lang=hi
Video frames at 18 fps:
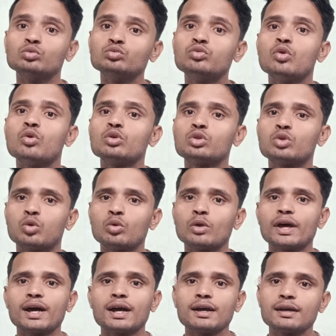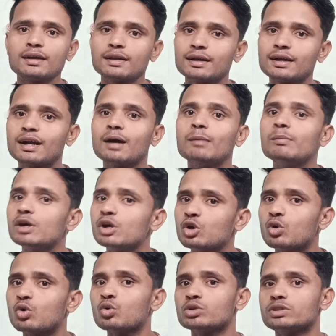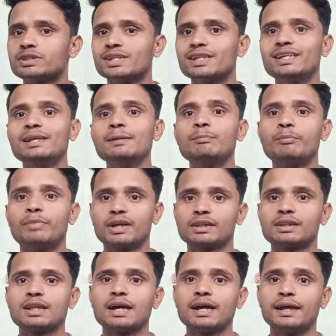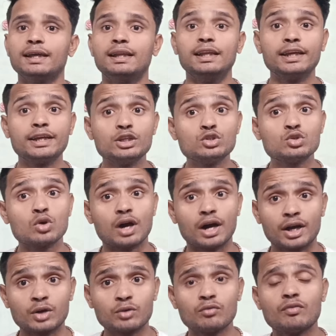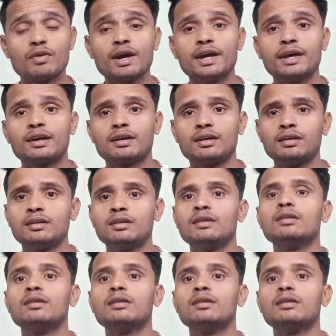वो थोड़ा कम कॉस्टली पड़ता है लेकिन जो अनवायर